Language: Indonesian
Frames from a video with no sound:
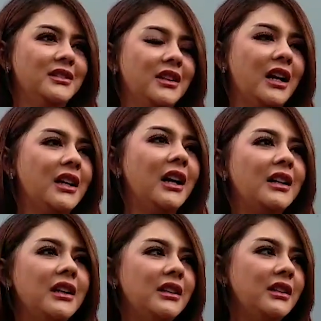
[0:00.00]

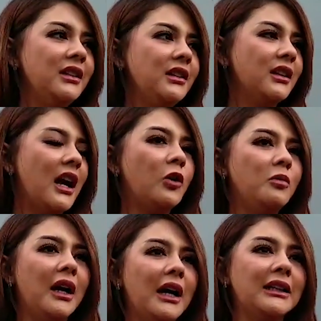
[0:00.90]
kadang-kadang gini aku
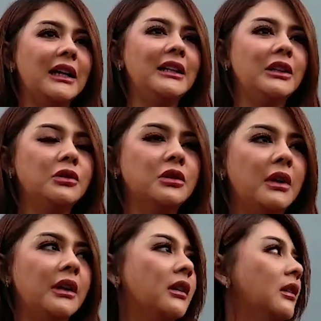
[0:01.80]
menghargai itu
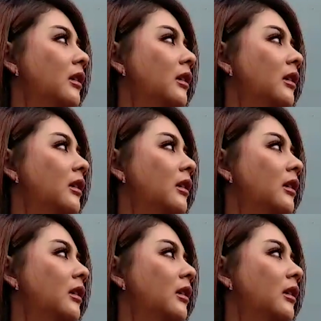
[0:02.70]
sebagai